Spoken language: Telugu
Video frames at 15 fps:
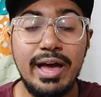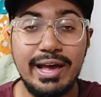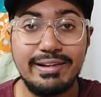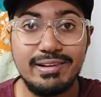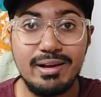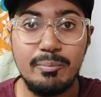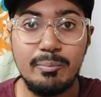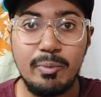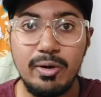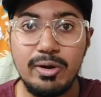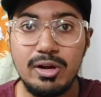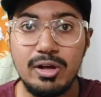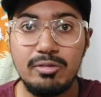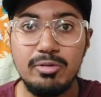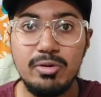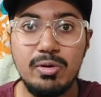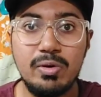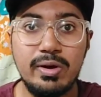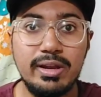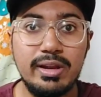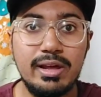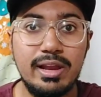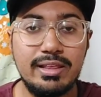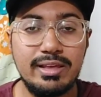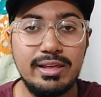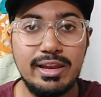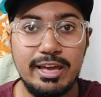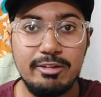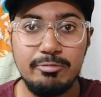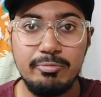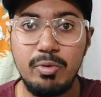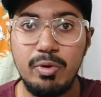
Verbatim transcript: ఎగ్జామ్ పాయింట్ ఆఫ్ వ్యూలో అయినా లేకపోతే లైఫ్